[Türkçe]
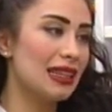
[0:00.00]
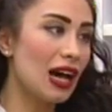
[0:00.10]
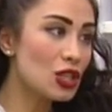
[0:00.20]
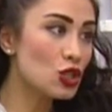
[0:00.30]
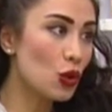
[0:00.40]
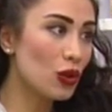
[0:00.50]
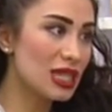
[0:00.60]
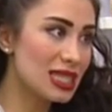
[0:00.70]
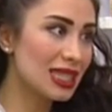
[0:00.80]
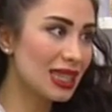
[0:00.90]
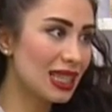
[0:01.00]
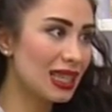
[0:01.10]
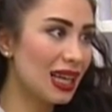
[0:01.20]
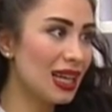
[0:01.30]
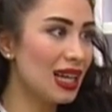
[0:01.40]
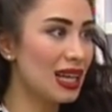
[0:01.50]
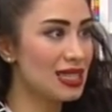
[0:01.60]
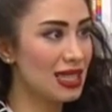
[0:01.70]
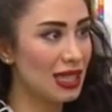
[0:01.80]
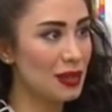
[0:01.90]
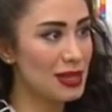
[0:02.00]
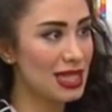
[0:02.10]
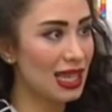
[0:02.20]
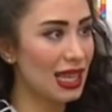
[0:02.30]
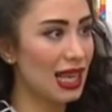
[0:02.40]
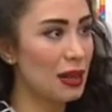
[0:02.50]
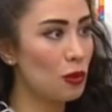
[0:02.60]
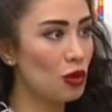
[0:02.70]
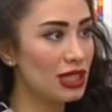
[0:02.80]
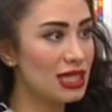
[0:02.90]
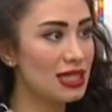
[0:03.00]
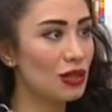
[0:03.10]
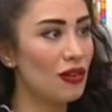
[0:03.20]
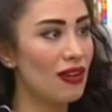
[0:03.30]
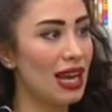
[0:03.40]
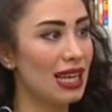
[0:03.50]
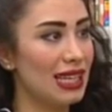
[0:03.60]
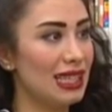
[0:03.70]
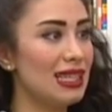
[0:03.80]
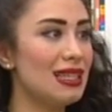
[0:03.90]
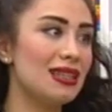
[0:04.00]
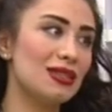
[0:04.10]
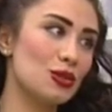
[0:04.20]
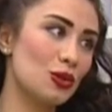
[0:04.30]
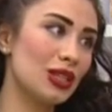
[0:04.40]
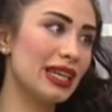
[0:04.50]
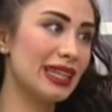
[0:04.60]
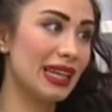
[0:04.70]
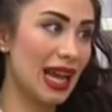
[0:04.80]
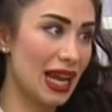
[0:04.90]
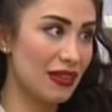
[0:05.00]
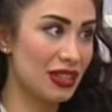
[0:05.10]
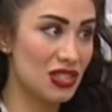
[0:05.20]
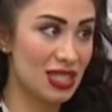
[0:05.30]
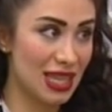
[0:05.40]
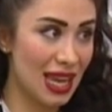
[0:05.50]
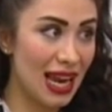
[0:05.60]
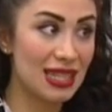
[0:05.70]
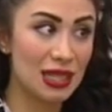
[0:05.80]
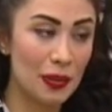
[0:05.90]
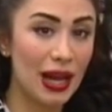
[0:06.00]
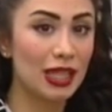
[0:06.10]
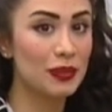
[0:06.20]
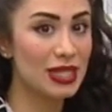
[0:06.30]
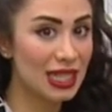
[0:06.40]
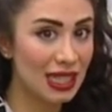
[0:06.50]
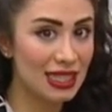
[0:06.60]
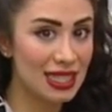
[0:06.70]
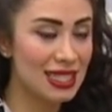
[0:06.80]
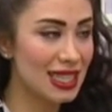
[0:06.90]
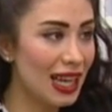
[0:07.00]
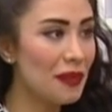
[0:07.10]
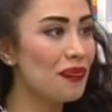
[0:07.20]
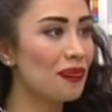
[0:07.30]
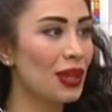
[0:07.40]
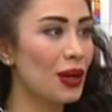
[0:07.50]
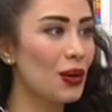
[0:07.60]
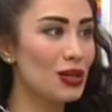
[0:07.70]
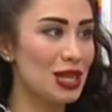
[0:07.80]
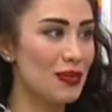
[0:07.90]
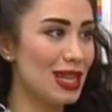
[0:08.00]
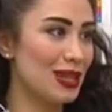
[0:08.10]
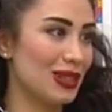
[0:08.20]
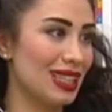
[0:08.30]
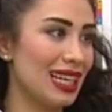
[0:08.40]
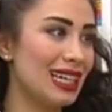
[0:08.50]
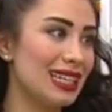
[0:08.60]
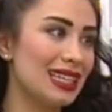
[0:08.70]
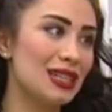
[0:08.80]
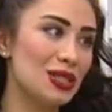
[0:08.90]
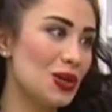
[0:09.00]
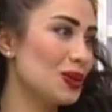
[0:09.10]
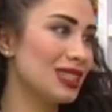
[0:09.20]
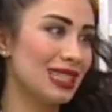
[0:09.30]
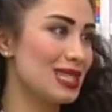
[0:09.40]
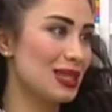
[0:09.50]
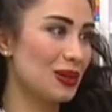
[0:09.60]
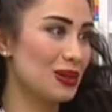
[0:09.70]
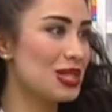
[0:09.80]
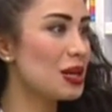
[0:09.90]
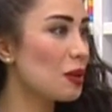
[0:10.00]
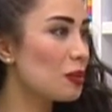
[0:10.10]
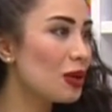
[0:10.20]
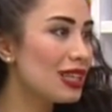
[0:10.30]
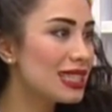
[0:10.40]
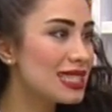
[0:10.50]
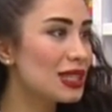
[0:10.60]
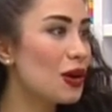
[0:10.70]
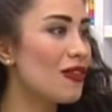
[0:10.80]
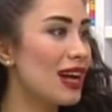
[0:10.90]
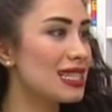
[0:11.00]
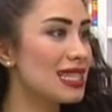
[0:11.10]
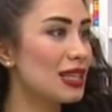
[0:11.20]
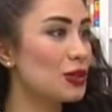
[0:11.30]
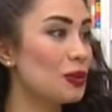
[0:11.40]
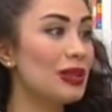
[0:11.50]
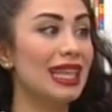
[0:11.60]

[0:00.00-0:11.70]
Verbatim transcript: Daha sonrasında da hastalarımızdan gelen polikistik overle ilgili sorulara da yer vereceğiz hı hı. eğer zamanımız hı. kalırsa. Hocam ilk olarak çok klasik olacak ama polikistik over sendromu